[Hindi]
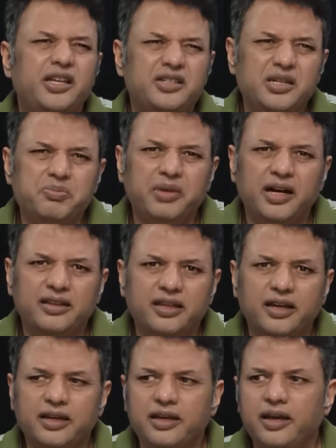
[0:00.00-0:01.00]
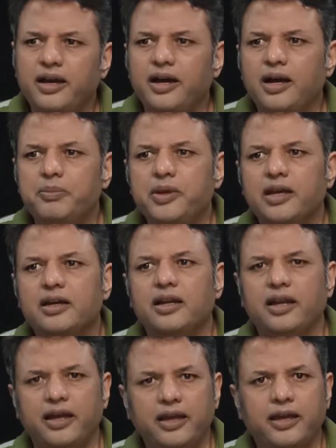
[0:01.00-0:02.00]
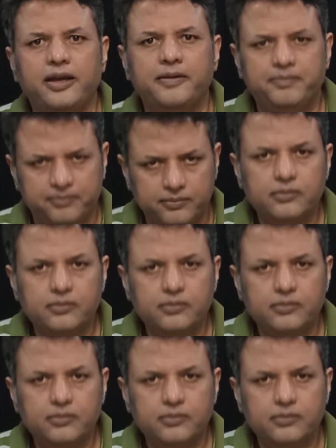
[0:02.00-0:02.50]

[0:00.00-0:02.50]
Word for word: बड़ी अजीब बात है कि आप एक अलाए हैं